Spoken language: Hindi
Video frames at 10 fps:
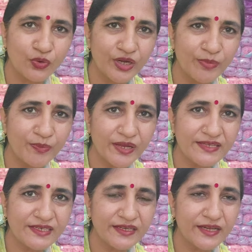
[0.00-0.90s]
कोने में
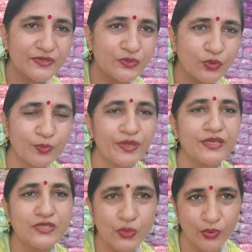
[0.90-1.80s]
प्राइस लिखा है सौ रुपये
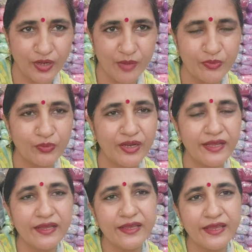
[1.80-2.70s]
की सौ ग्राम ऊन
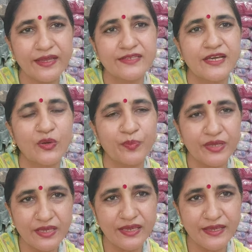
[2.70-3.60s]
है एक हज़ार रुपये
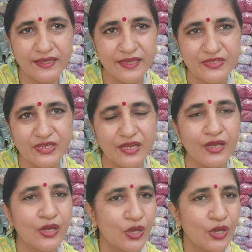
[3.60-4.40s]
की एक के जी है